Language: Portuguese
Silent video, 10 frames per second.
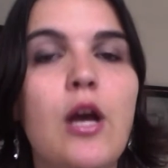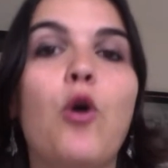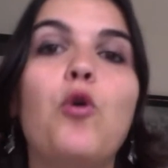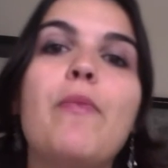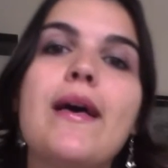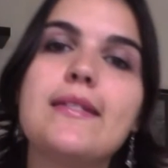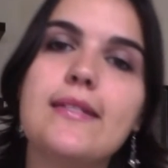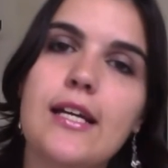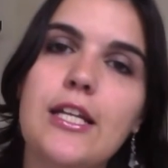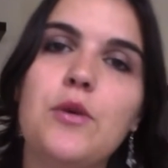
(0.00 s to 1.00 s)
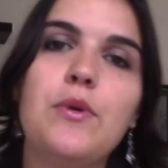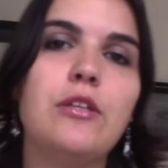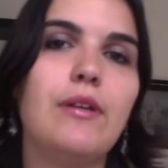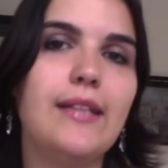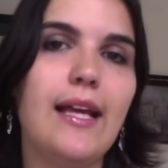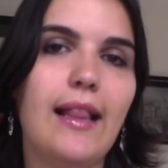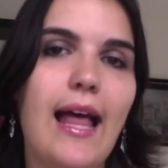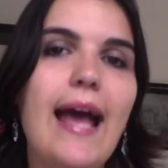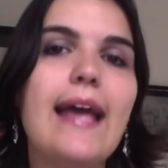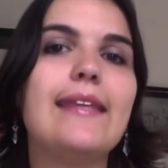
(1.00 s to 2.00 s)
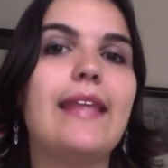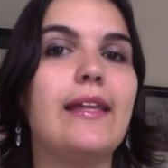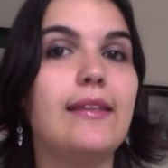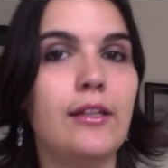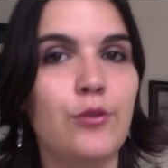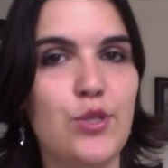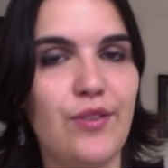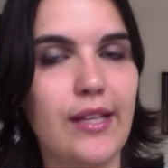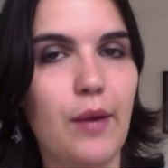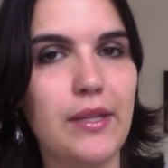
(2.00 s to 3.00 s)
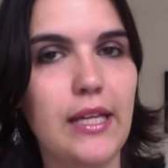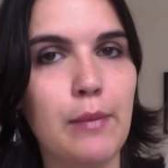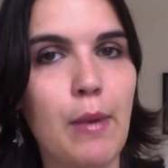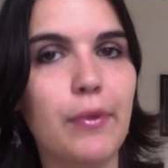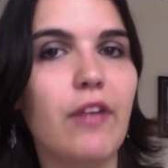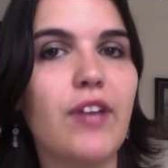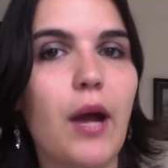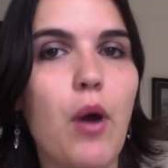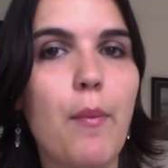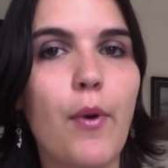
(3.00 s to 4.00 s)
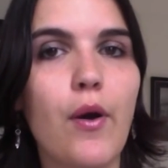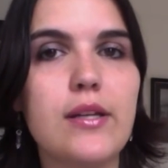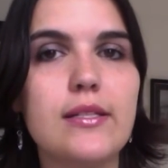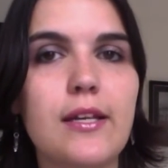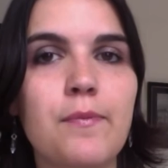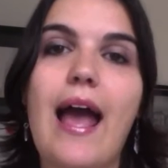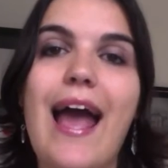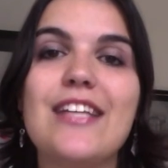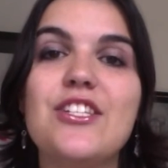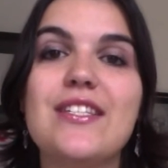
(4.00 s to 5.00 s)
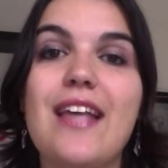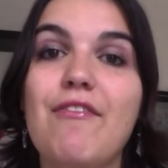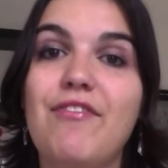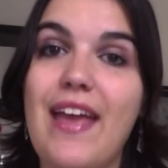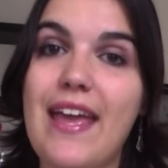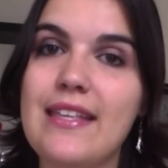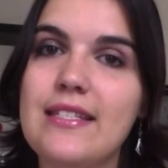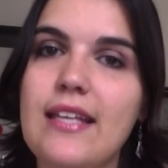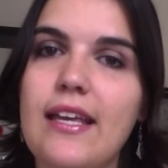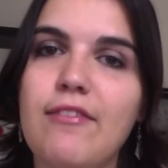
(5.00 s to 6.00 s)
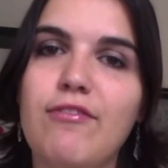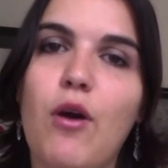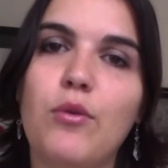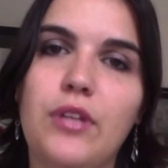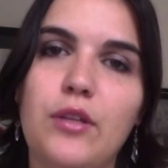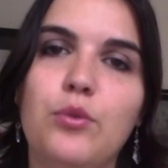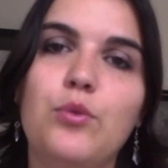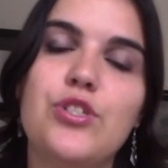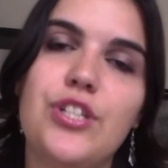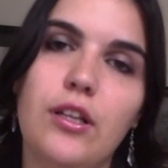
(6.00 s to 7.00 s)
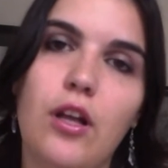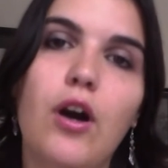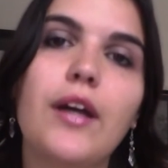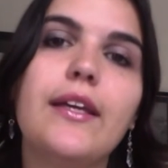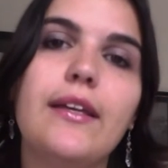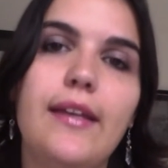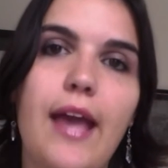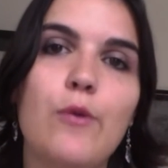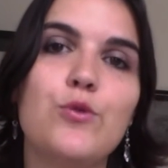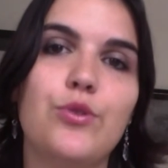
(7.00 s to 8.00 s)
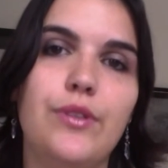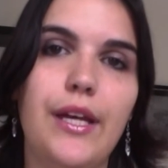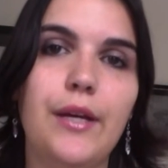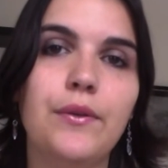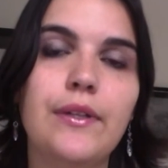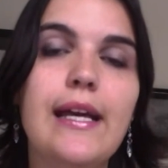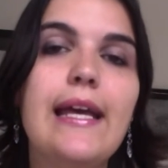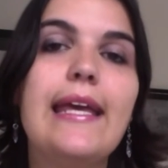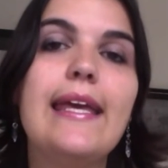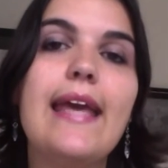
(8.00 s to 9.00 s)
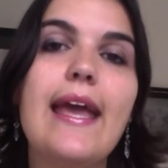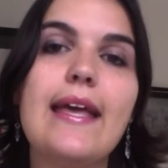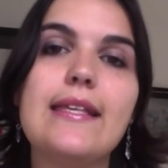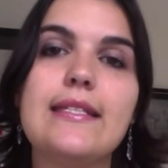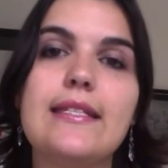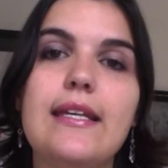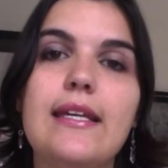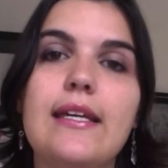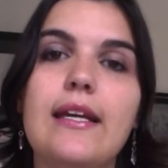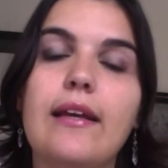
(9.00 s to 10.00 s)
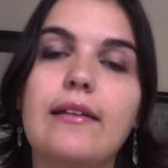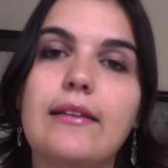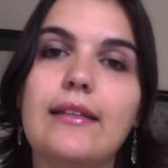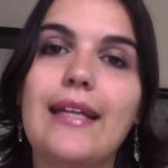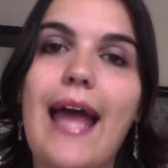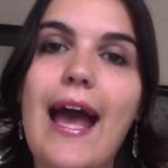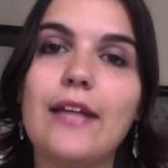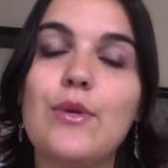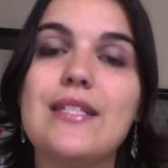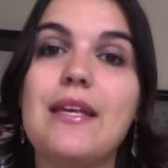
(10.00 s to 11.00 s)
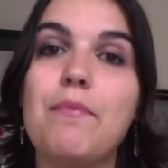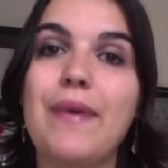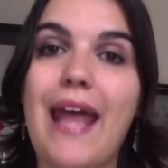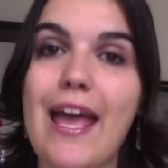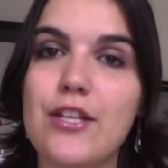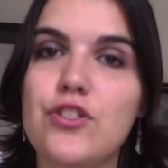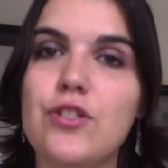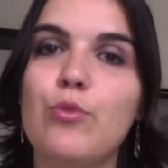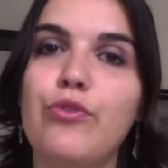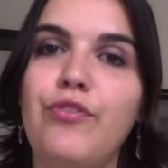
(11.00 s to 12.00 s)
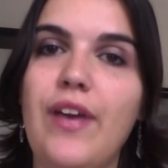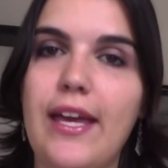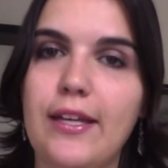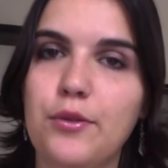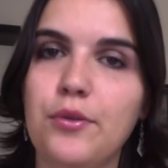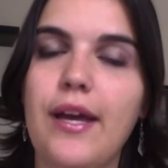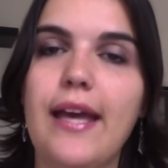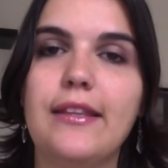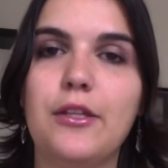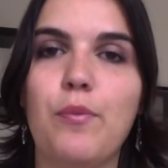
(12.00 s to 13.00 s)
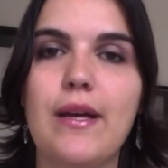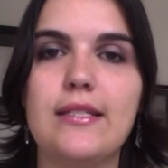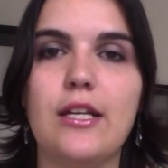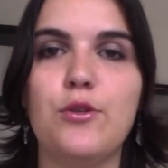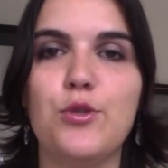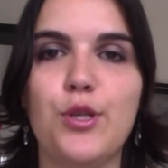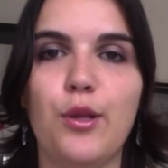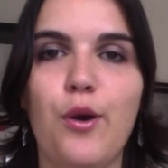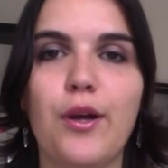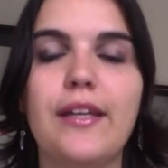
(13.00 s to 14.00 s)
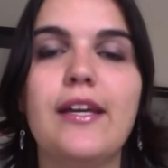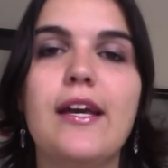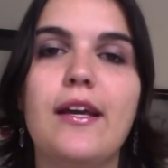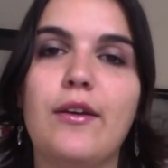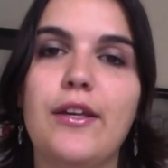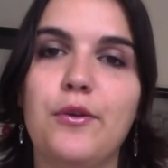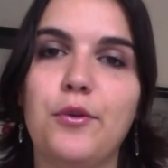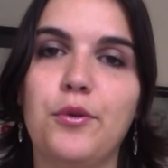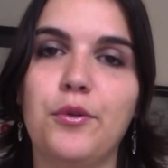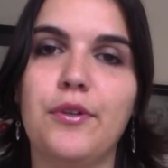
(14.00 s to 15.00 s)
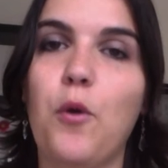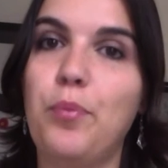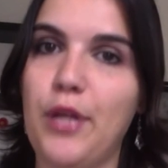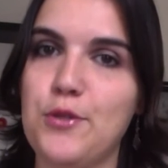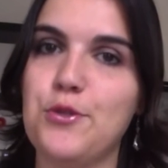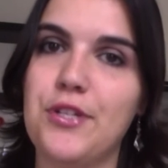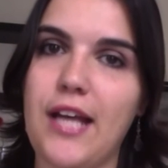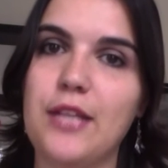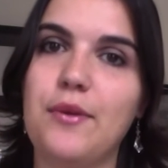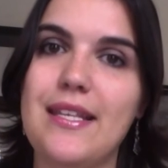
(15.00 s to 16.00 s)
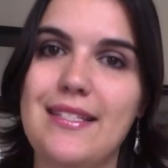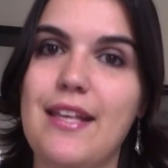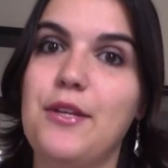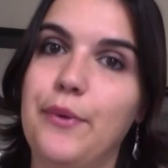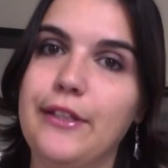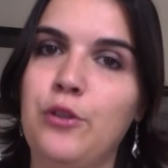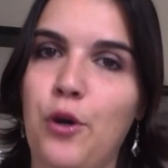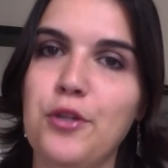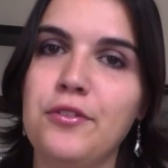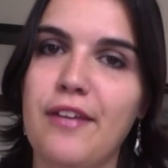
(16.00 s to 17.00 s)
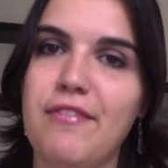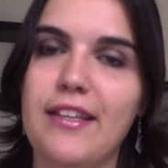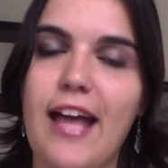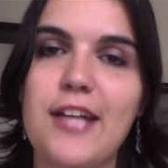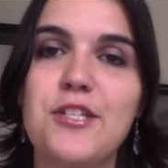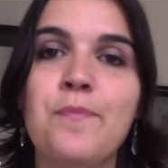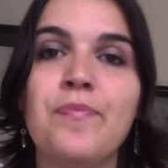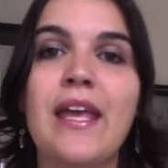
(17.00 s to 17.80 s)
O Bassanio indo até lá e tentando desvendar o enigma para ficar com a Pórcia. A desavença em volta do Shiloh que é um judeu. E esse trato esse empréstimo feito entre o Bassani e o Chilock, que o, o prejudicado aí seria o Antônio, na verdade.